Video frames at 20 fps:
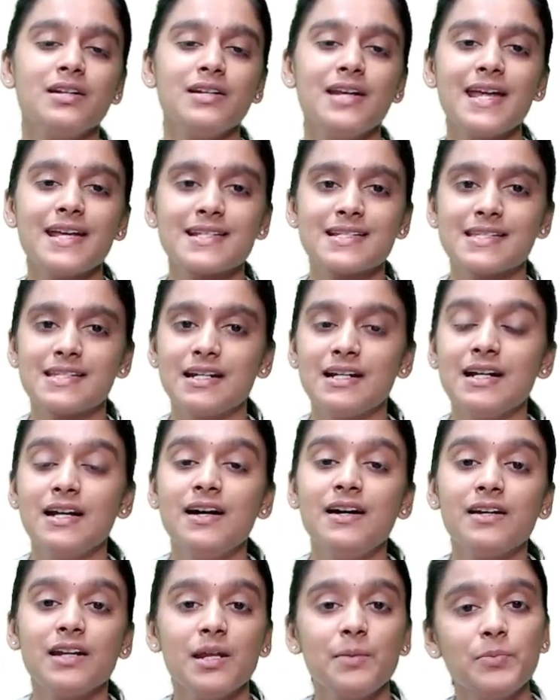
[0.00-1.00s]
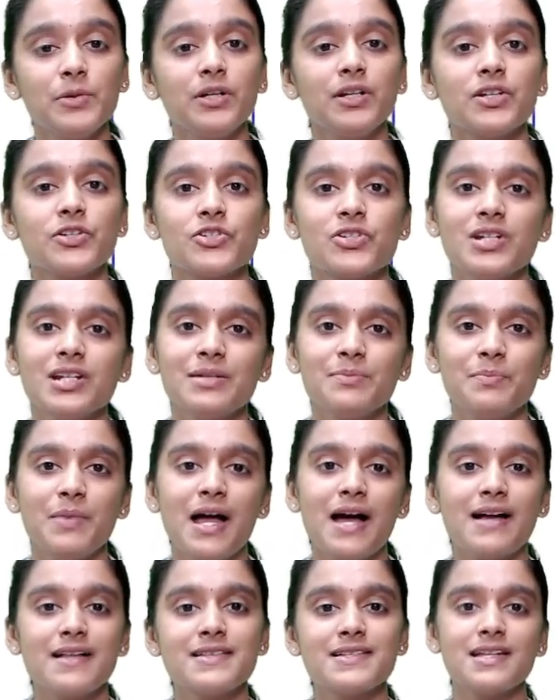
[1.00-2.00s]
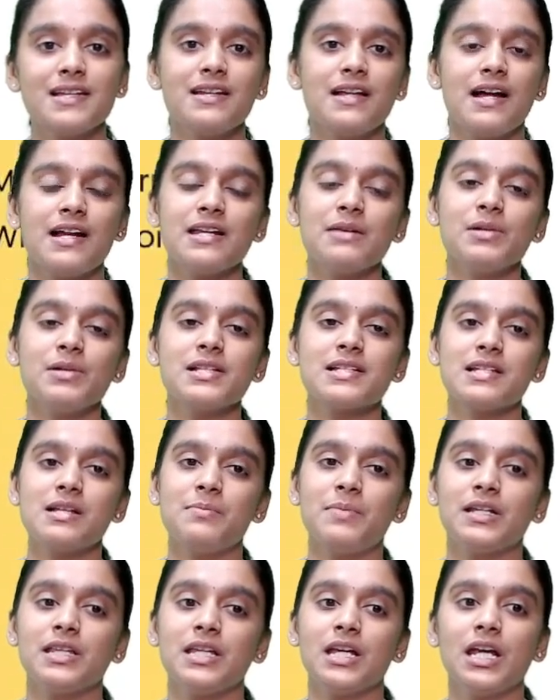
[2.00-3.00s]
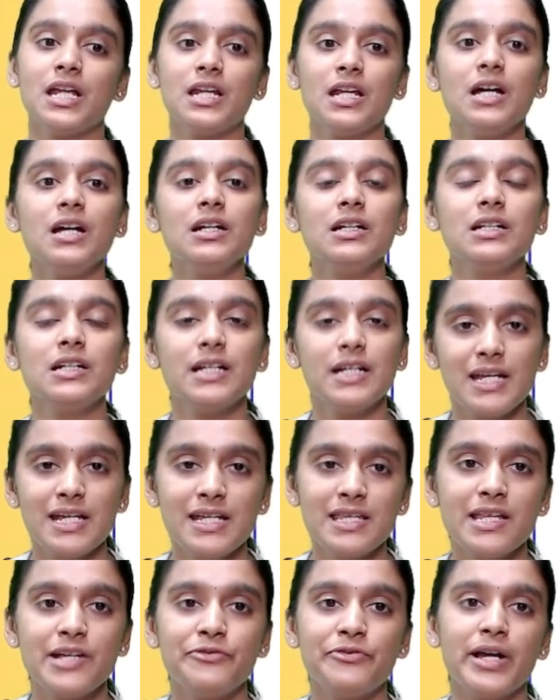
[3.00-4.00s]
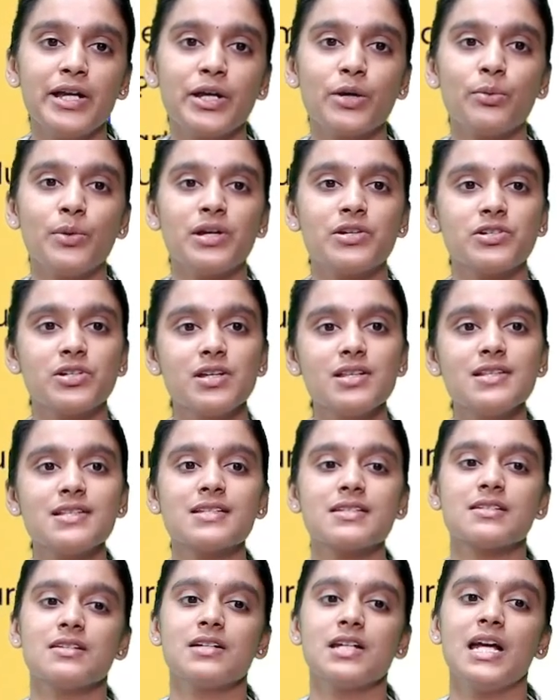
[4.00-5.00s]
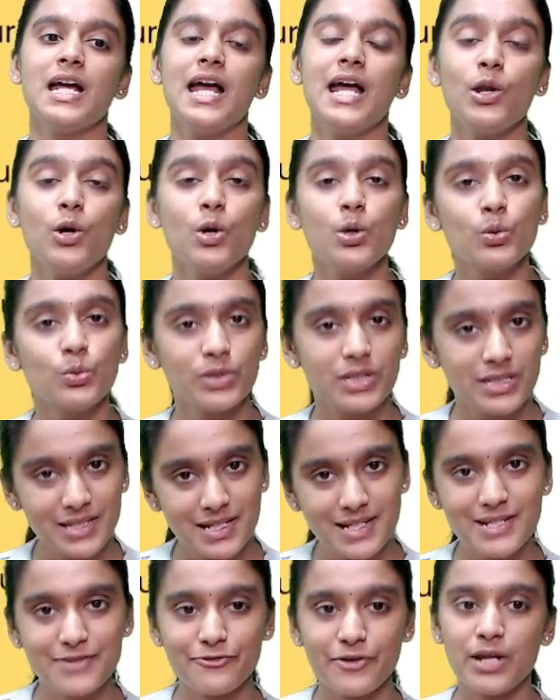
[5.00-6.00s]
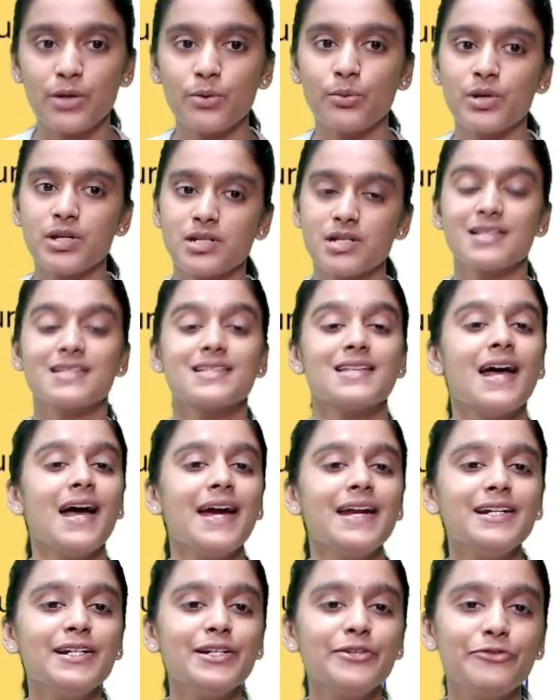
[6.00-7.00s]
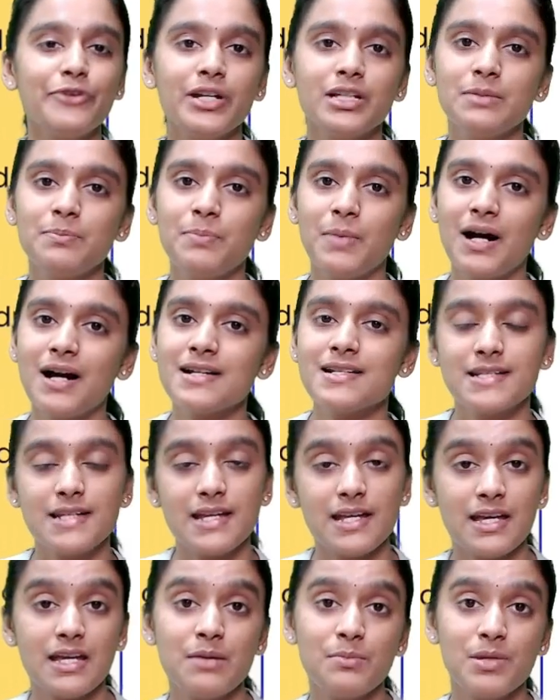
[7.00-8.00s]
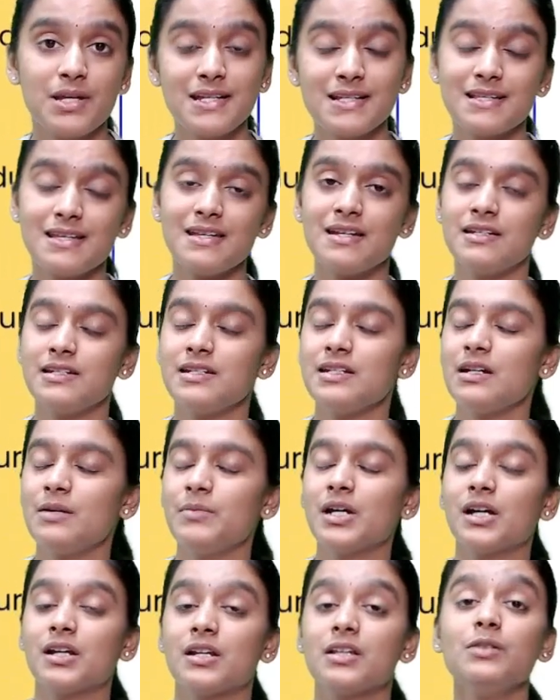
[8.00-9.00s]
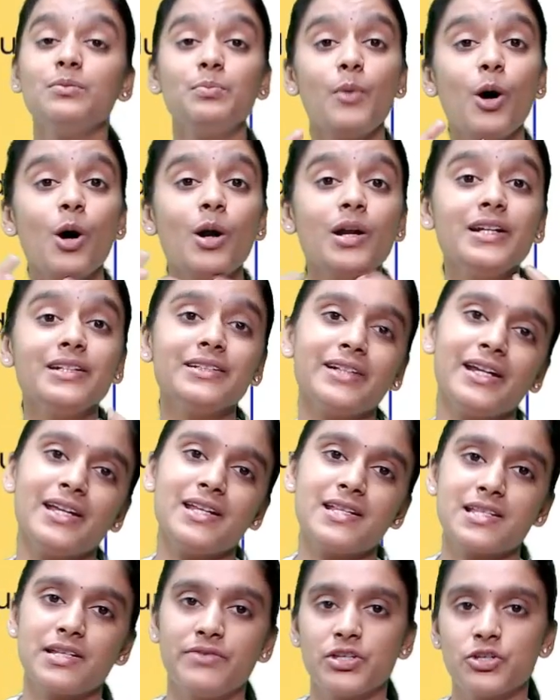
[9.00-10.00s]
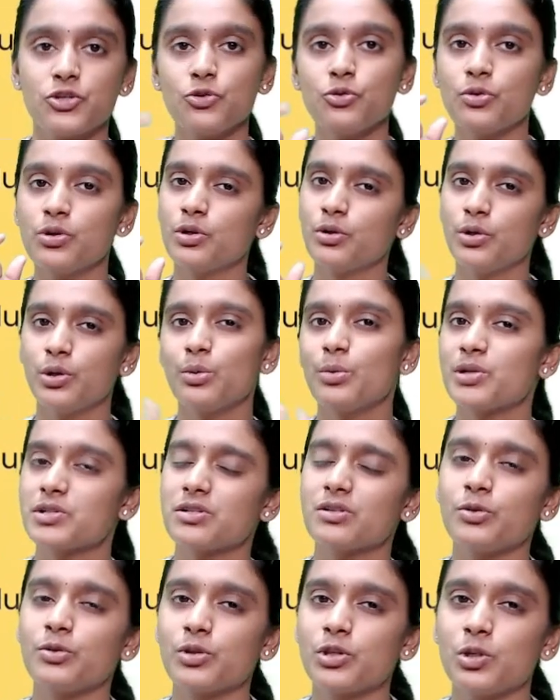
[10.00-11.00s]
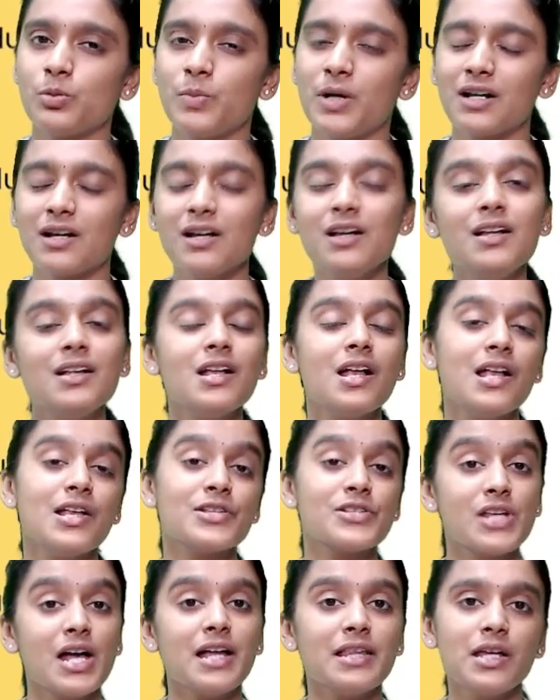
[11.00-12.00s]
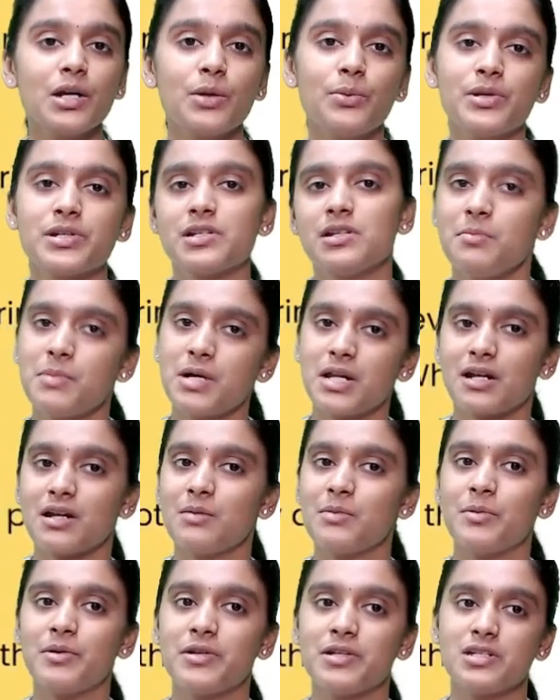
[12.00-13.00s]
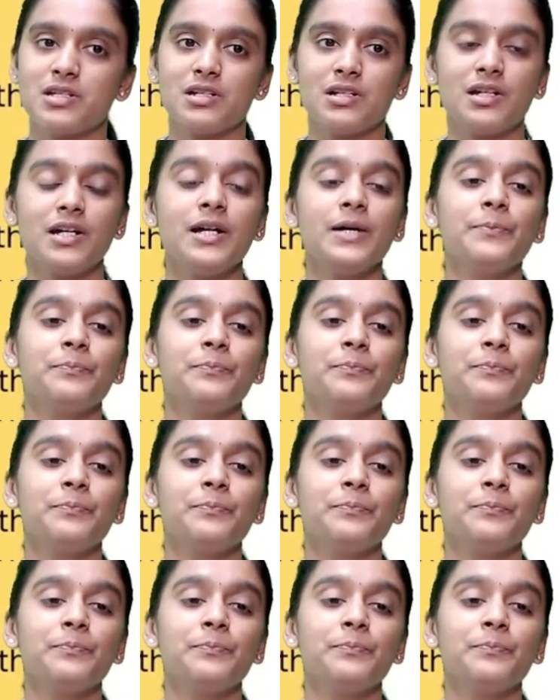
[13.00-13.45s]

நெக்ஸ்ட் ரீப்ரொடக்ஷன் இன் பிளான்ஸ் அண்ட் அனிமல்ஸில் பார்த்தீங்கன்னா இந்த ஃபைவ் கொஷின்ஸ் அலாங் வித் திஸ் ஃபைவ் கொஷின்ஸ் ஐடென்டிஃபை தி பார்ட்ஸ் ஏ பி அப்படிங்கிறது பாலன் கிரைன்ஸை வச்சு உங்களுக்கு ஒரு கொஷின் கொடுத்துருப்பாங்க ஸோ அந்த கொஷினை மறக்காமல் படிச்சிருங்க